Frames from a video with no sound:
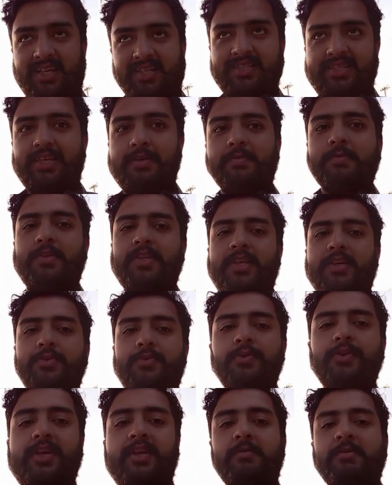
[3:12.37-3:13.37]
एक्सेप्ट किया
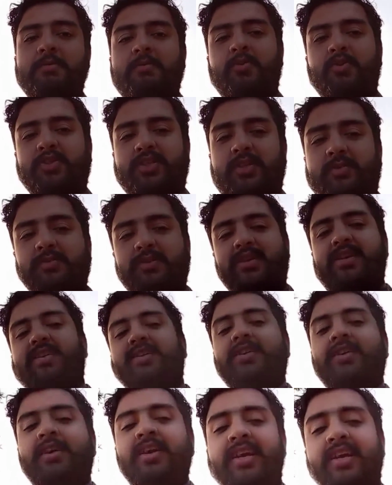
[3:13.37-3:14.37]
क्योंकि अभी मौसम ज़रा
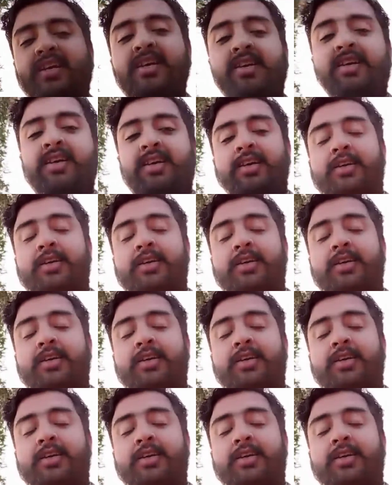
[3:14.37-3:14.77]
ठंडा है